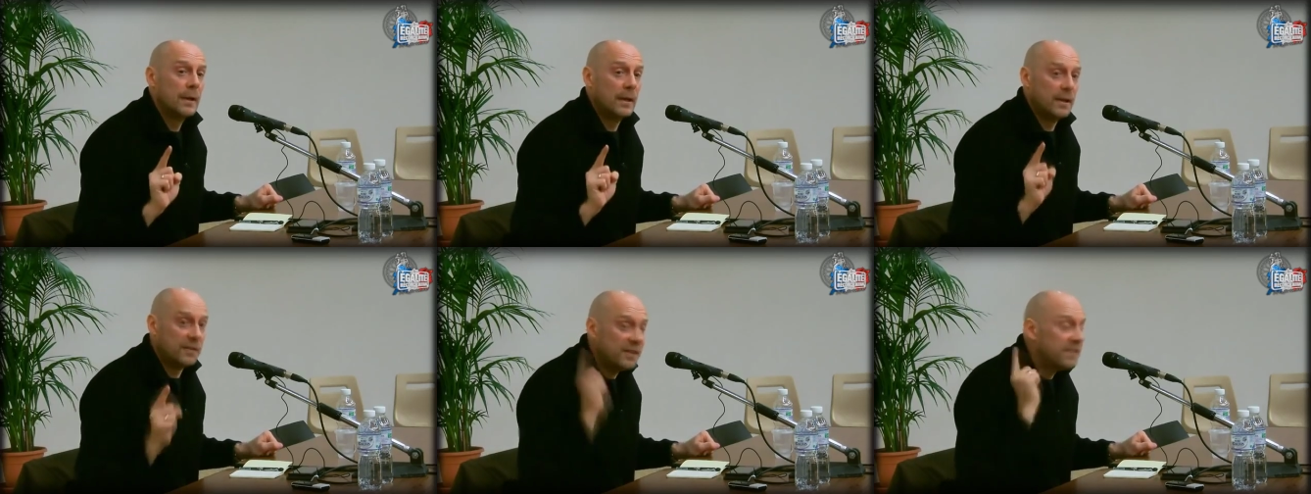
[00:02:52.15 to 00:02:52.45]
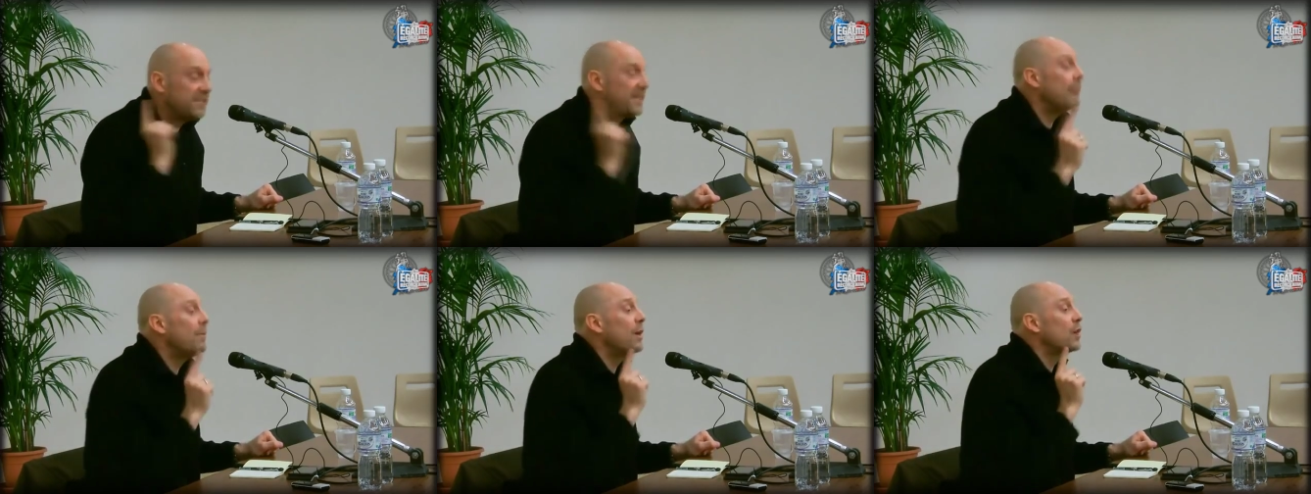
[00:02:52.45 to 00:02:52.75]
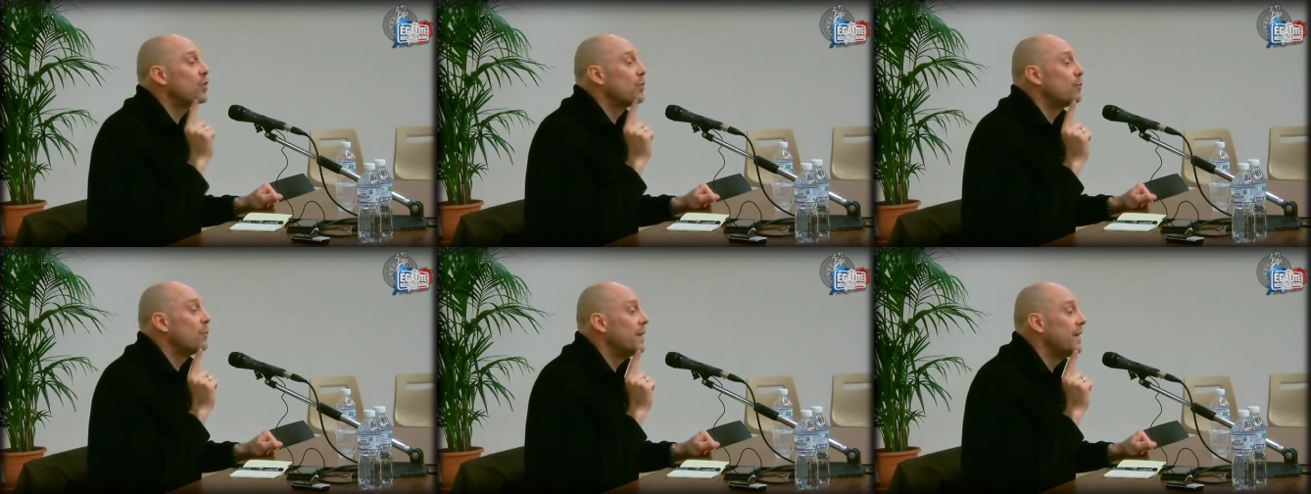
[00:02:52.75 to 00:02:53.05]
Et c'est ça, moi,
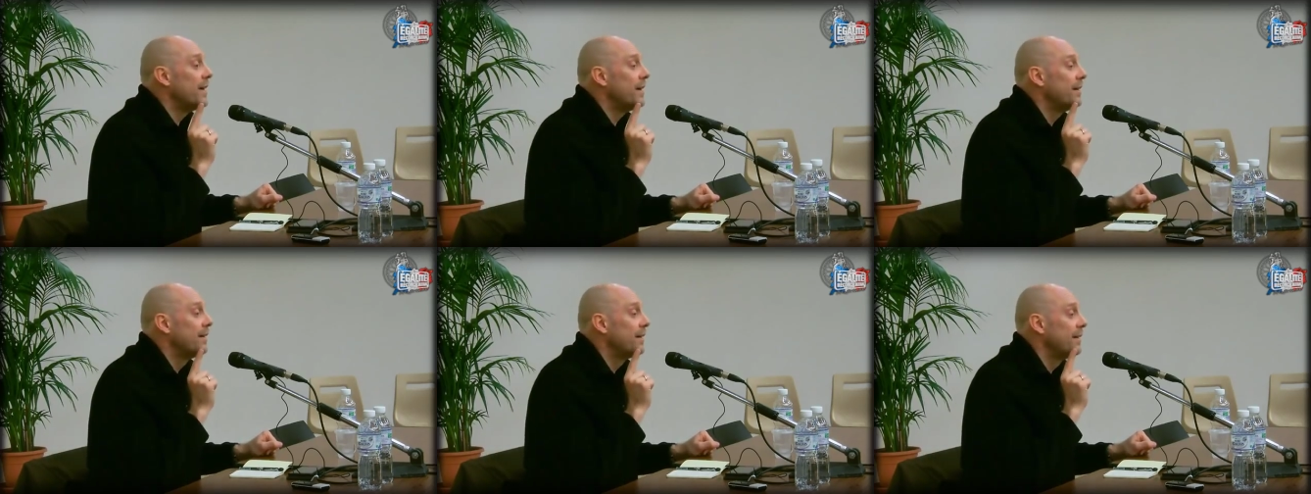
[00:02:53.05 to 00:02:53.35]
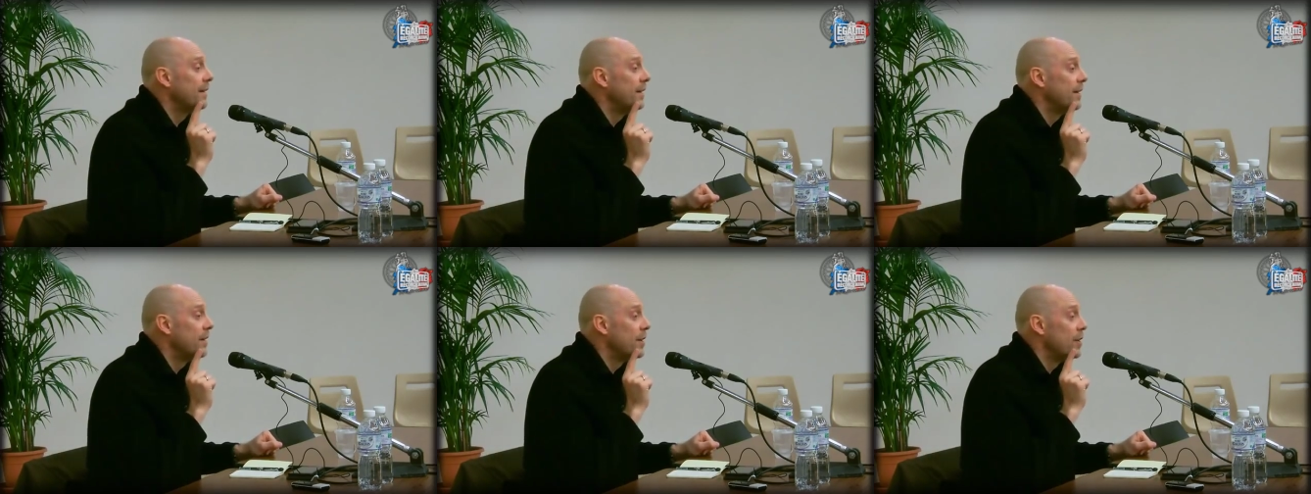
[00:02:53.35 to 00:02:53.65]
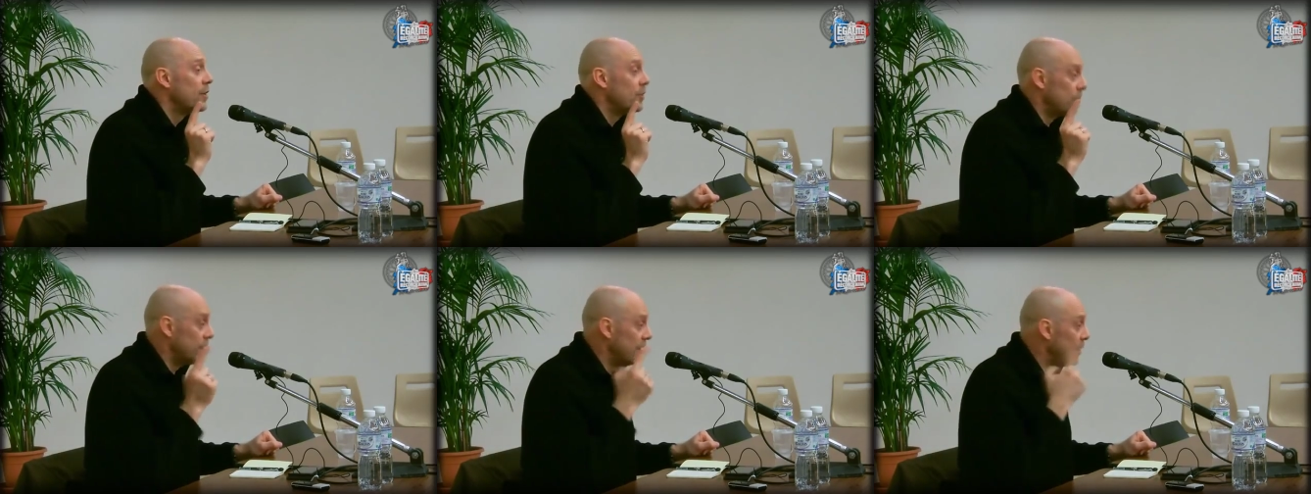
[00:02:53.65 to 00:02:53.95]
que je voyais.
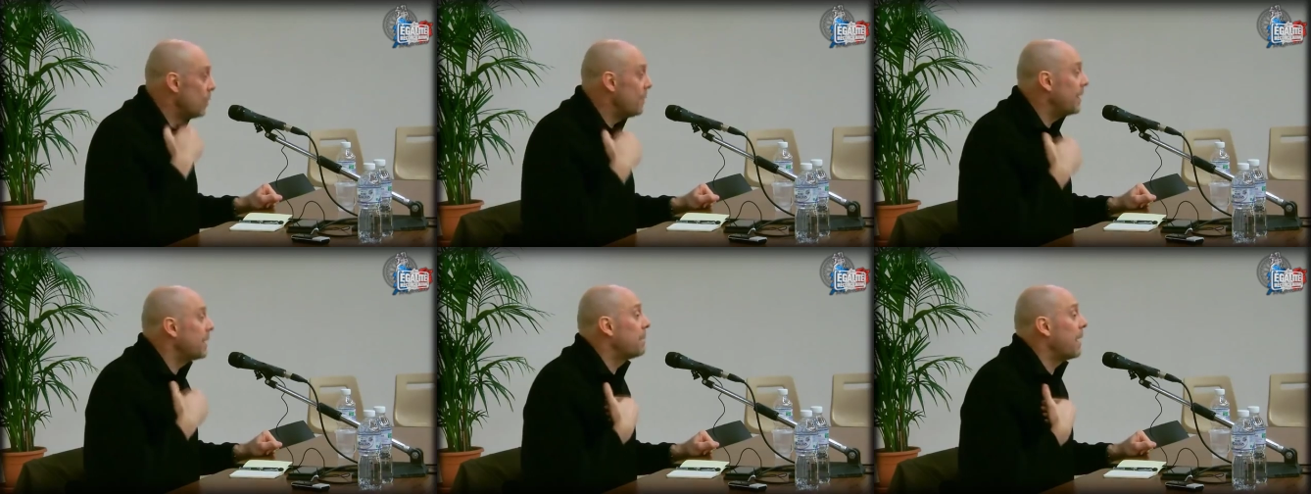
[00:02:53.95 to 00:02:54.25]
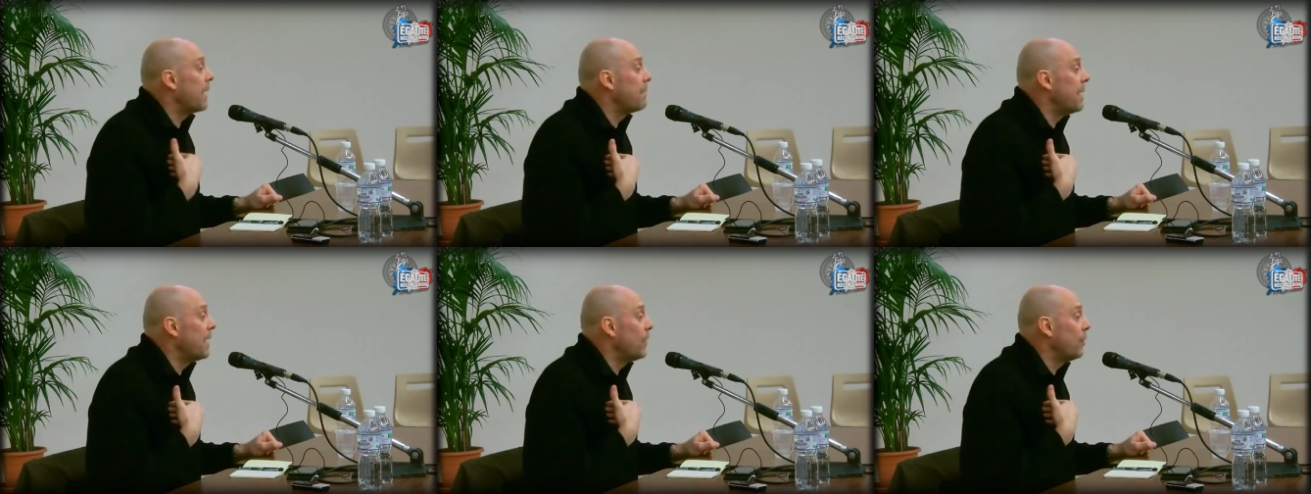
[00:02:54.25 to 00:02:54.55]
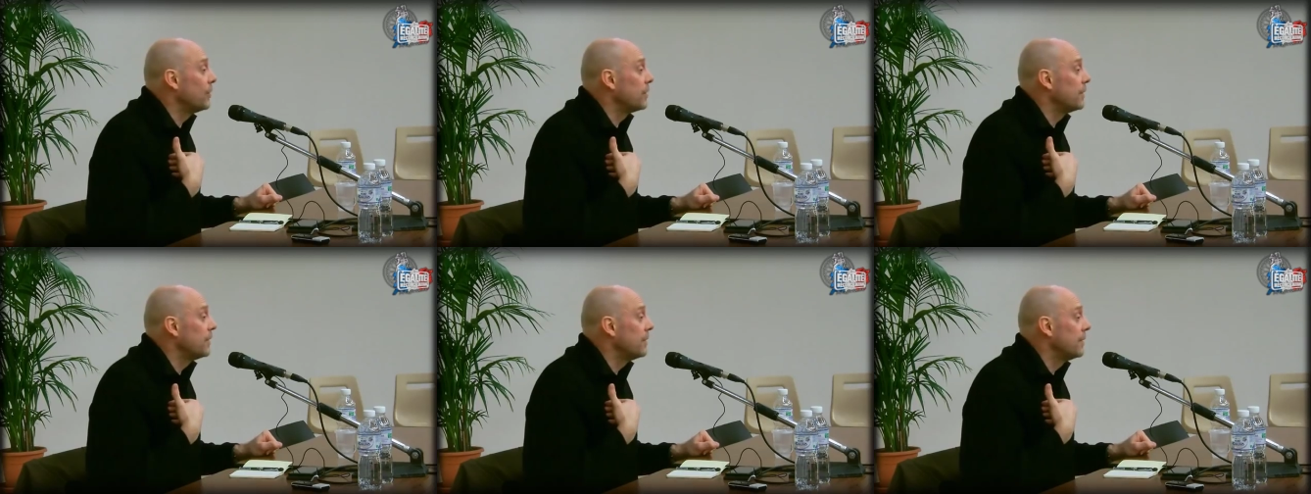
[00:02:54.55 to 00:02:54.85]
Je dis, le mec parle ma
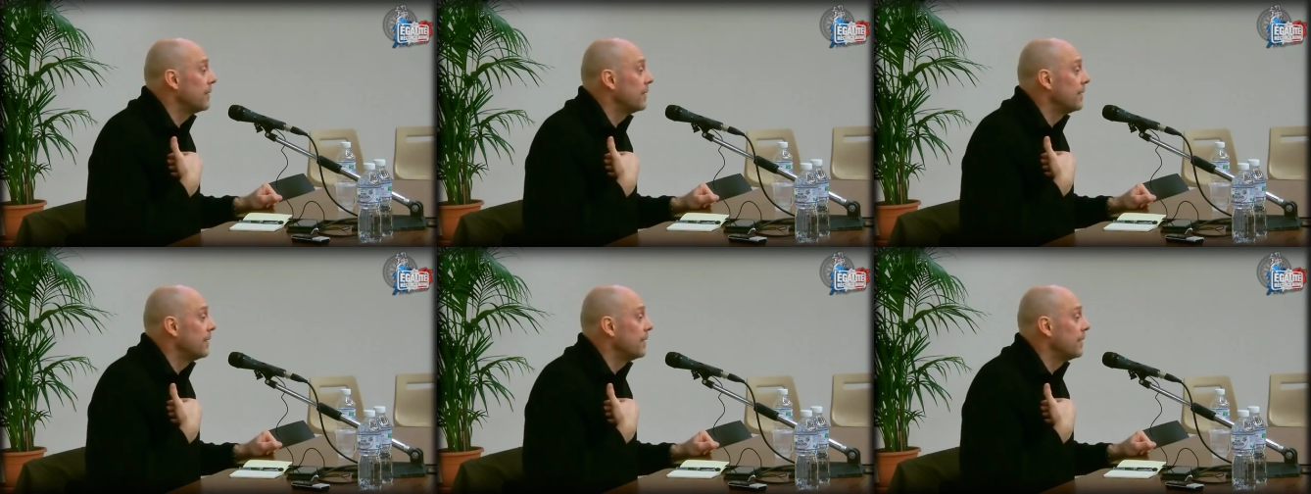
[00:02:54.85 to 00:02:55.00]
langue.